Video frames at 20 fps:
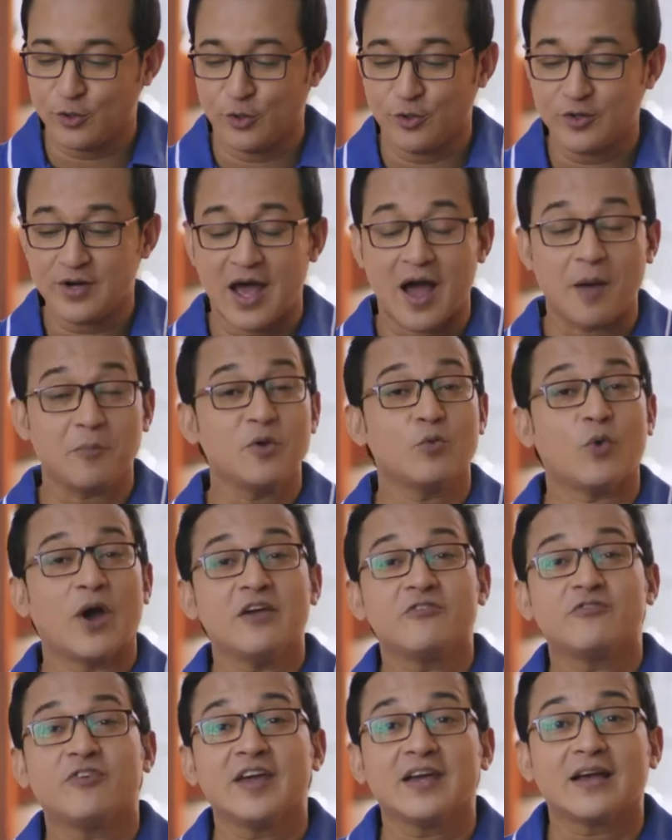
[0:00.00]
কারণ আমি
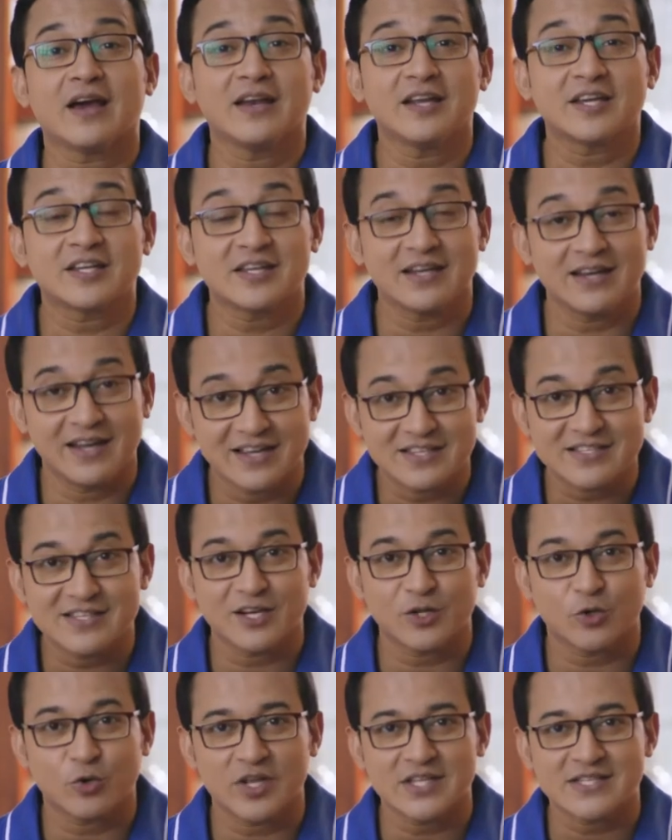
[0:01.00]
ওয়াইফাই কানেকশন
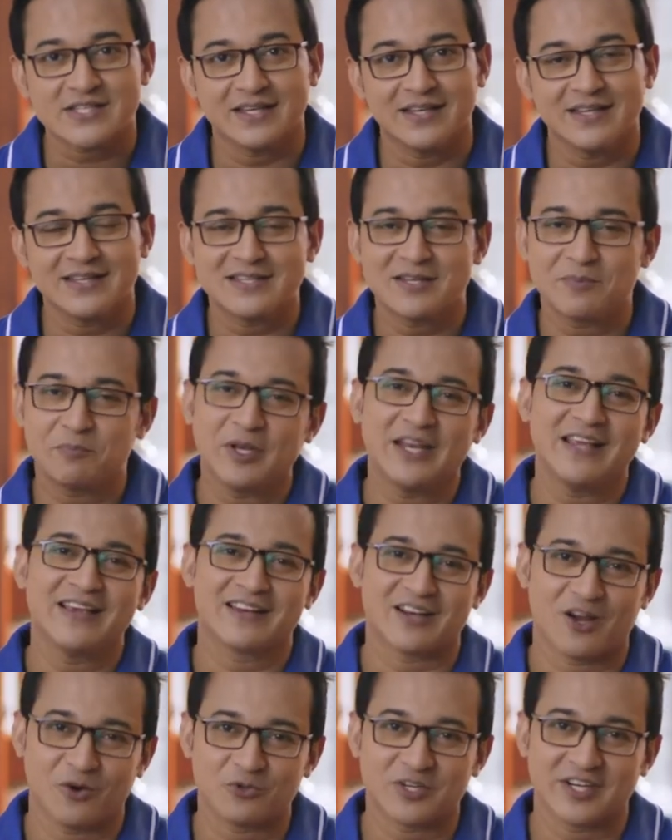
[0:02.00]
এক্সেল করেছি টিপি
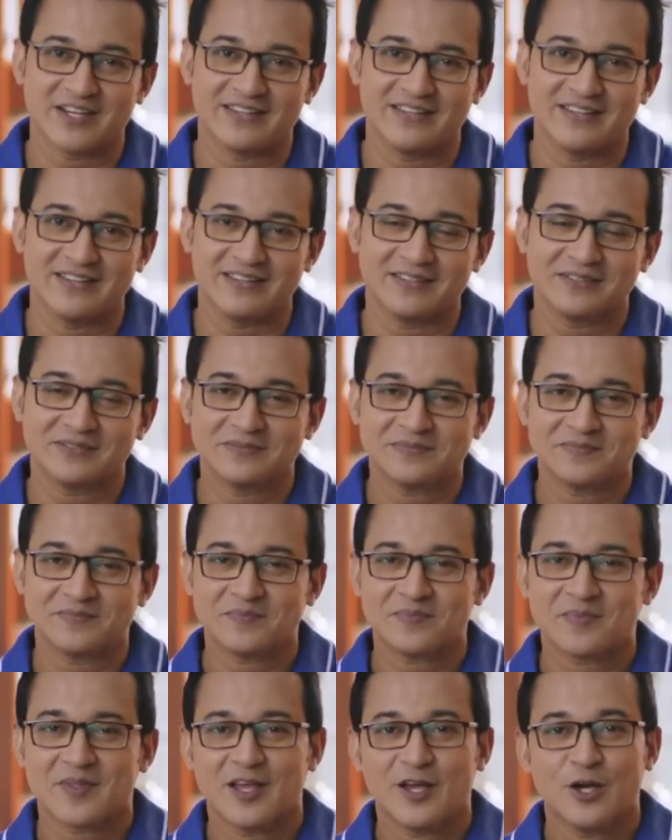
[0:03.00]
লিঙ্ক রাউটার দিয়ে
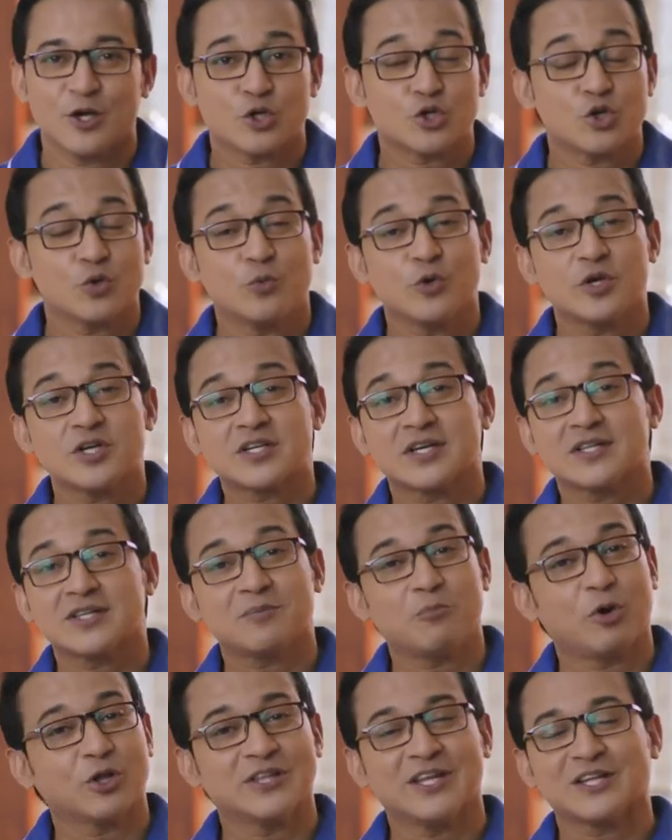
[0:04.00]
সময়ের
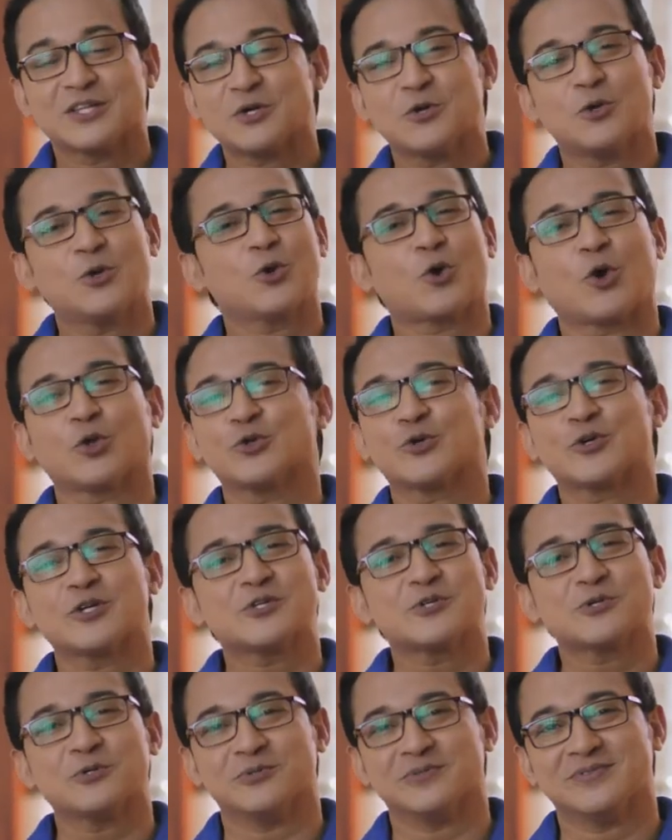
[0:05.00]
সাথে বদলাতে হলো কত
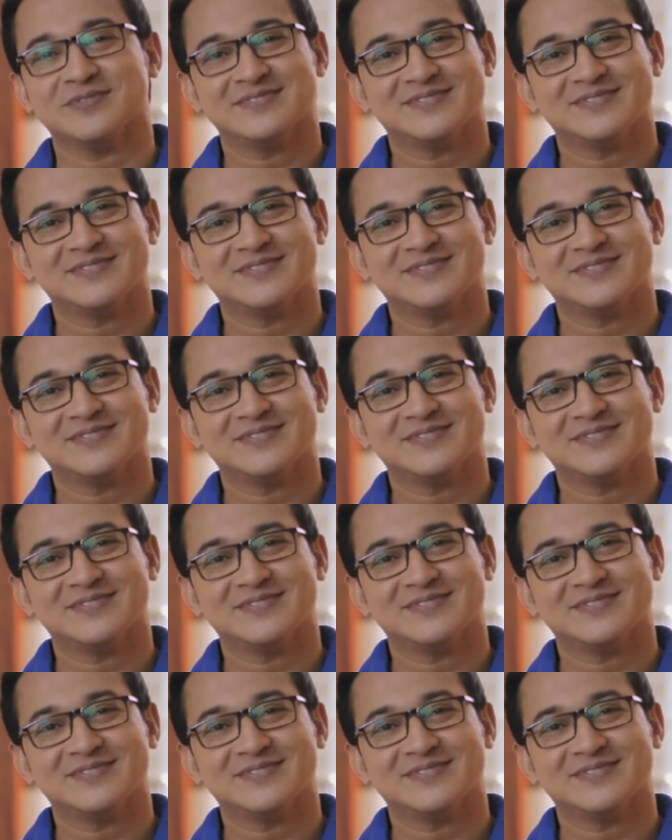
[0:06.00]
কিছু